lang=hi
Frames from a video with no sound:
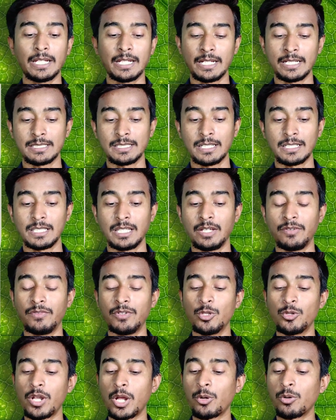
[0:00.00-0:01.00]
कर सकते हैं
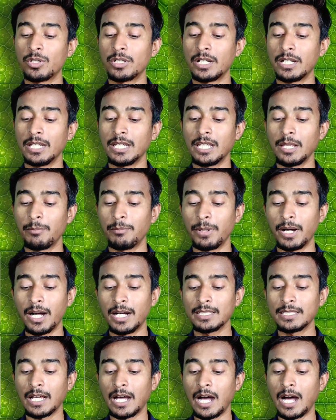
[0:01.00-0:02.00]
वीडियो रिकॉर्ड करने के
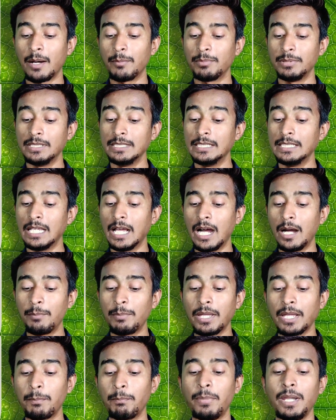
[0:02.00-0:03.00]
बाद आप यहाँ
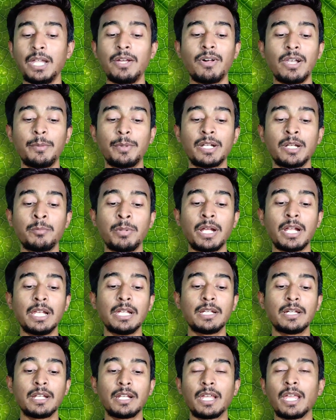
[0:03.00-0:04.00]
पे प्ले वाले बटन पे
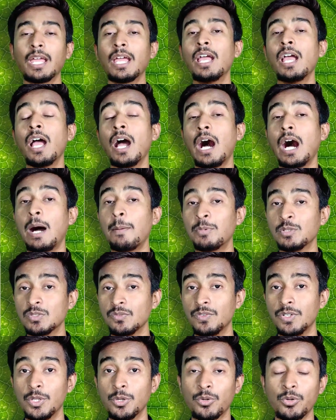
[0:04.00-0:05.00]
क्लिक करके आप उस
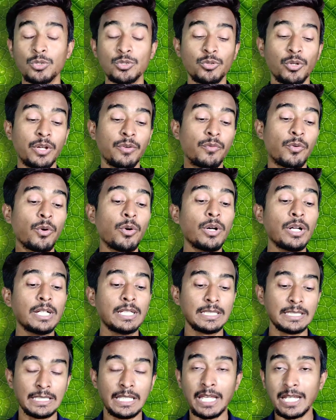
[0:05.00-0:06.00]
वीडियो को जो है वो
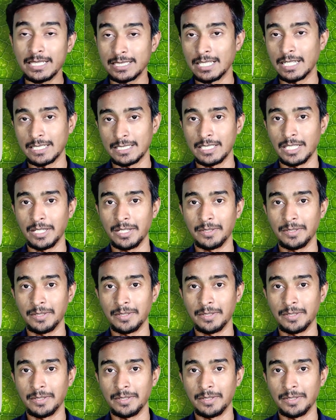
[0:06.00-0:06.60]
देख सकते